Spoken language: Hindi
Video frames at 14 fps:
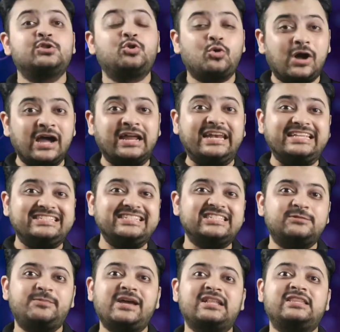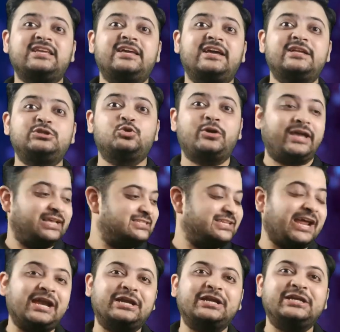तो अगली चीज पे आते हैं जो है इस
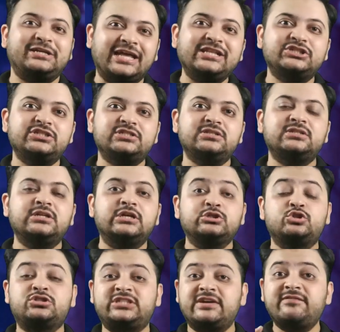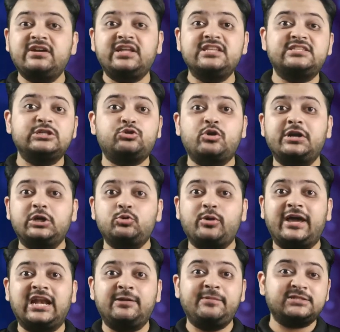रैकेट की टेंशन जो 17 से 22 टू
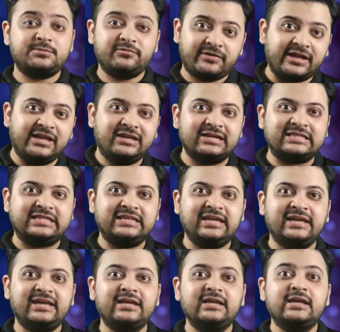में वेरी करती है